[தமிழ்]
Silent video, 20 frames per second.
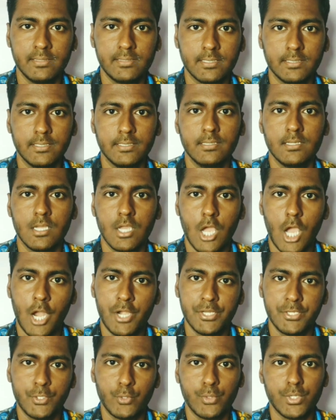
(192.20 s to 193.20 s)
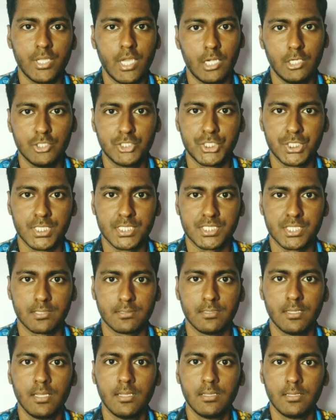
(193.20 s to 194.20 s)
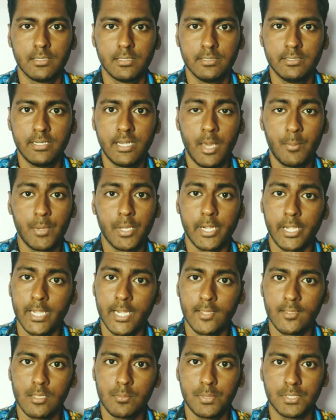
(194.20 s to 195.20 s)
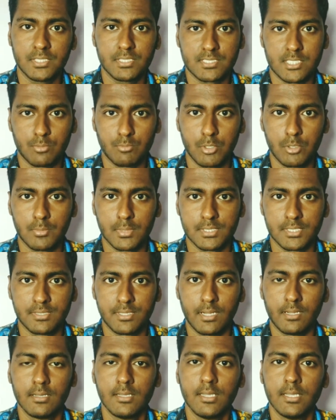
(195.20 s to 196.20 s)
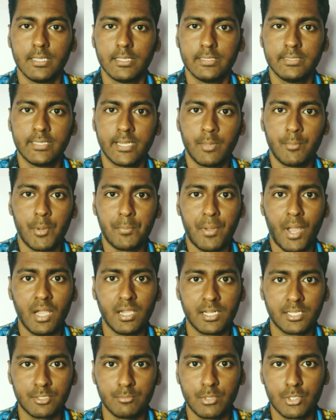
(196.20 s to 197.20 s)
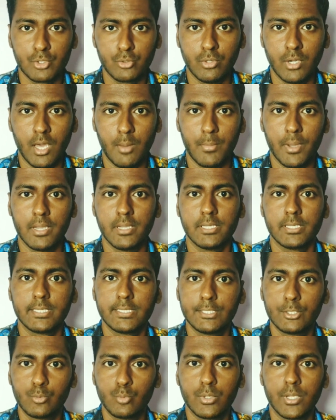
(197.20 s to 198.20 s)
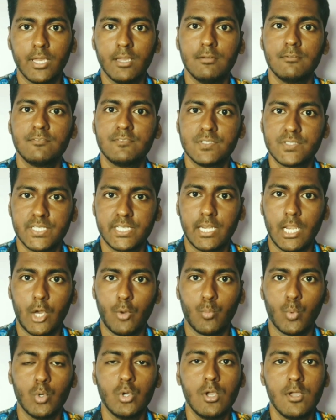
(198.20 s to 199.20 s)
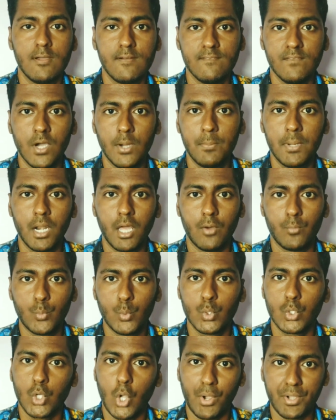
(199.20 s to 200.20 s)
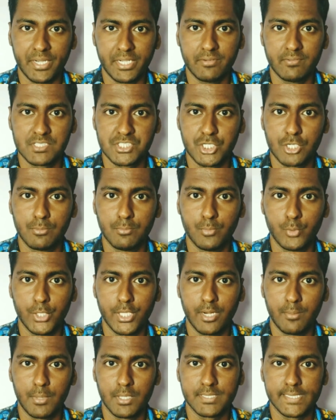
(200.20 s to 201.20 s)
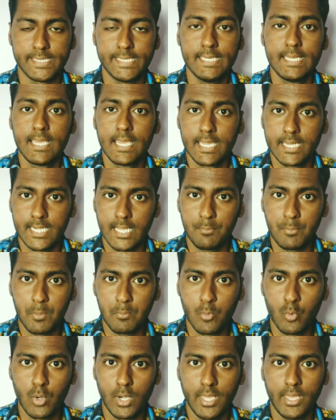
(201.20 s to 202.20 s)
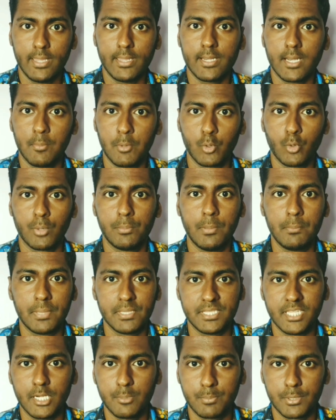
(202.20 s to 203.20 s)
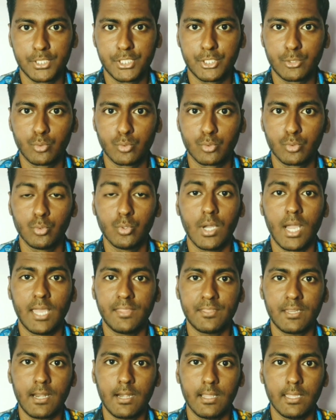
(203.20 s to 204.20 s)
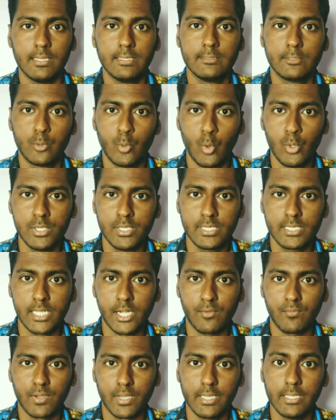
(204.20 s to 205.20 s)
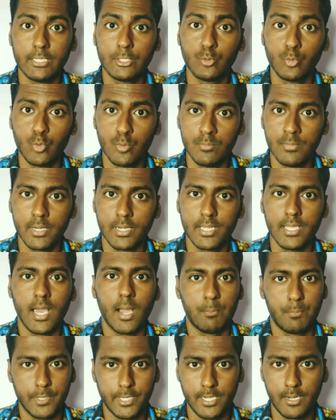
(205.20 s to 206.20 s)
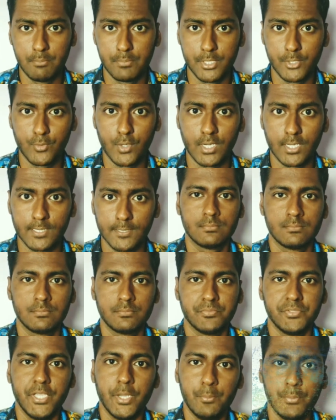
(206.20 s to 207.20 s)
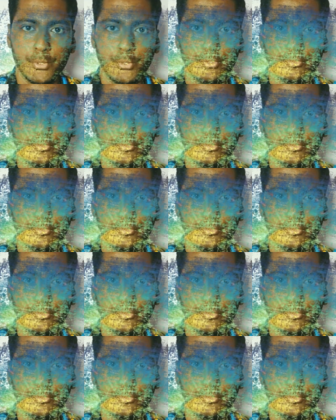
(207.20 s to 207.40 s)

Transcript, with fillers: அடுத்தது ஆடிட்டோரி ஹலூசினேஷன் இது நாம ரெண்டாவது பார்த்த சம்பவம் தான் இதை நம்ம பாக்குறது மட்டும் இல்லாம இது கூட பிசிக்கலாவும் வேர்பலாவும் கான்டாக்ட் வச்சுக்க முடியற மாதிரி நம்ம மூளை நமக்கு ஒரு பிம்பத்தை ஏற்படுத்தி கொடுக்கும் அதனால இந்த நோய் இருக்கிறவங்க இது உண்மைன்னு அப்படியே நம்பிடுவாங்க எ